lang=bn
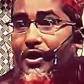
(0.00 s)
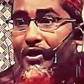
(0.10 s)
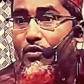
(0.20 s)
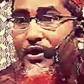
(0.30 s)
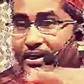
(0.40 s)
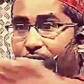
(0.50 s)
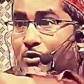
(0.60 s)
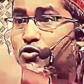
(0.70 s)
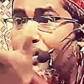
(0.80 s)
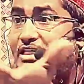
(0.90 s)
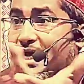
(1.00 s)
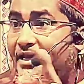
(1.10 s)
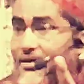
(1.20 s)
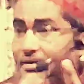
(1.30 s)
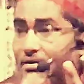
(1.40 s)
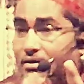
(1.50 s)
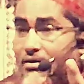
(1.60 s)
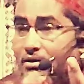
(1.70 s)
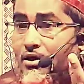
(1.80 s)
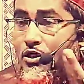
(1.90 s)
হয় অনেক মানুষ হয়ে যায়
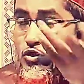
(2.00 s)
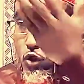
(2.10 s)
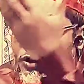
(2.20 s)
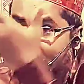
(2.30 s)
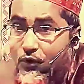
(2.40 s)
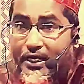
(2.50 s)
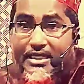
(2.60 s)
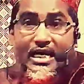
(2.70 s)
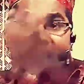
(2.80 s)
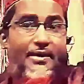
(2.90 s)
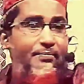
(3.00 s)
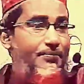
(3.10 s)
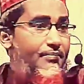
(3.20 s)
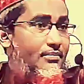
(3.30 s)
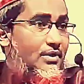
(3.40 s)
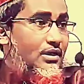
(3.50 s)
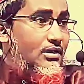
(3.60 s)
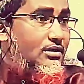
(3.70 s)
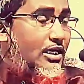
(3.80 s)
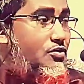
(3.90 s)
যদি হয়ে যায়
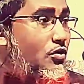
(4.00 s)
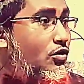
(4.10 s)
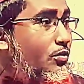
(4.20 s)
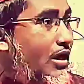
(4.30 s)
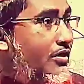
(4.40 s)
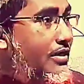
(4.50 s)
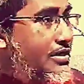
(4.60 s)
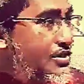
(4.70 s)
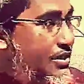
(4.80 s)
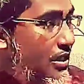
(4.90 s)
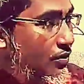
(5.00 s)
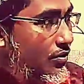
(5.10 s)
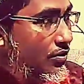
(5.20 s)
তার জন্য বলা হয়েছে সে যেন